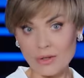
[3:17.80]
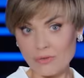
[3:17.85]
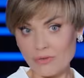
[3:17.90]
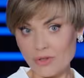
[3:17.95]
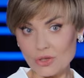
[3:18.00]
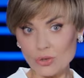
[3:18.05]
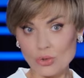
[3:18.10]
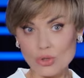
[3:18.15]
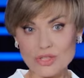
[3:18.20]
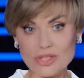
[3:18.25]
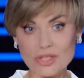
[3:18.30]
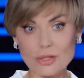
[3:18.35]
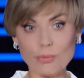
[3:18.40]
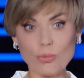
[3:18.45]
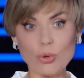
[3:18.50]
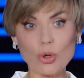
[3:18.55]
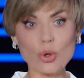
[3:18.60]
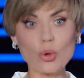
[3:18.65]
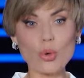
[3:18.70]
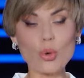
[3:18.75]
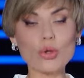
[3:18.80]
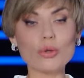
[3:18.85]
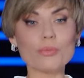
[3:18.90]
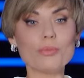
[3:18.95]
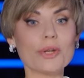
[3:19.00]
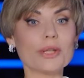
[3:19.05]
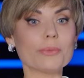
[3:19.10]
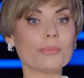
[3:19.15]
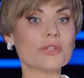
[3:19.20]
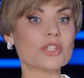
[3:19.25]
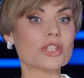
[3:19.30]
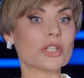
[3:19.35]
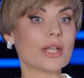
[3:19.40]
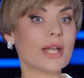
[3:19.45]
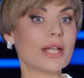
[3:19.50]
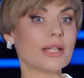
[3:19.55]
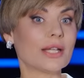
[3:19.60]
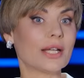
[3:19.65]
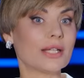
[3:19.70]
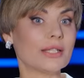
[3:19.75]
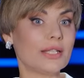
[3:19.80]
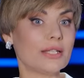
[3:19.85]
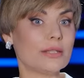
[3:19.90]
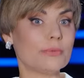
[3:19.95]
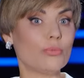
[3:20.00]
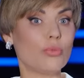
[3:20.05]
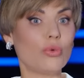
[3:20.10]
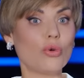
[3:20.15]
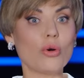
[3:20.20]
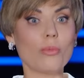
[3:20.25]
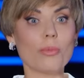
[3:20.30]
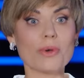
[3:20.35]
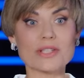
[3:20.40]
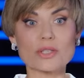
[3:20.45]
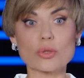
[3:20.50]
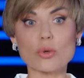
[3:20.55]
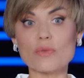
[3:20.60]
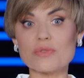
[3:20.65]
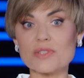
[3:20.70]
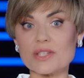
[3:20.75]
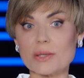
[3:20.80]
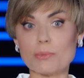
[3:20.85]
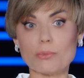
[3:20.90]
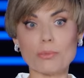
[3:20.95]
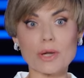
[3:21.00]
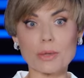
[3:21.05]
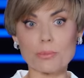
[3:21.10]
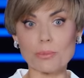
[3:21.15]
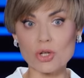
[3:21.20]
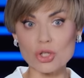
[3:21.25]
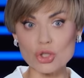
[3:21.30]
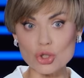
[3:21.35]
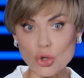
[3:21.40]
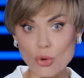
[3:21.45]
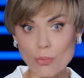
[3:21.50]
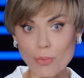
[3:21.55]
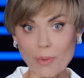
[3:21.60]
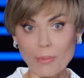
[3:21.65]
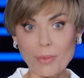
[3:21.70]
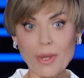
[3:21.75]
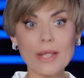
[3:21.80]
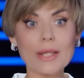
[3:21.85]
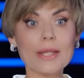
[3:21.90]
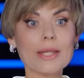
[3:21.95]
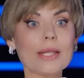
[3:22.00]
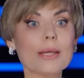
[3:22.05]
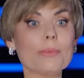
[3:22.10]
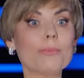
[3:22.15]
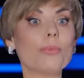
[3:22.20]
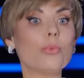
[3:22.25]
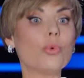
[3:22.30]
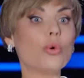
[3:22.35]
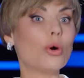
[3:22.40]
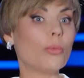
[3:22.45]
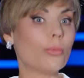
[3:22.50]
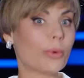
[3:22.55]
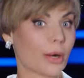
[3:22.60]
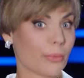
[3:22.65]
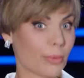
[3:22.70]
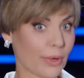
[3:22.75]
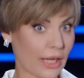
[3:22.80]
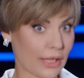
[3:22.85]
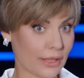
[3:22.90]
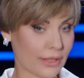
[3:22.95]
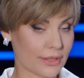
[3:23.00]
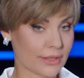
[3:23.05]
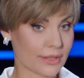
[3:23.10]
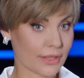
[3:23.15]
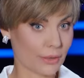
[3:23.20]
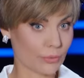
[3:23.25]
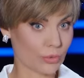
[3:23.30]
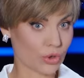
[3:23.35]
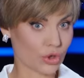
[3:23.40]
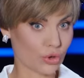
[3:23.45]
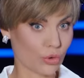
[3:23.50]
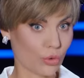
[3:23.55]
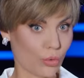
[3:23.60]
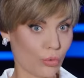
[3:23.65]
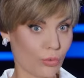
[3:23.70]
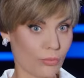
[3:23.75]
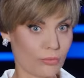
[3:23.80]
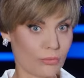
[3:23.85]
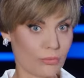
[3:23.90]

Ведь до сих пор он предпочитает ходить по московским барбершопам и по пропагандистским шоу.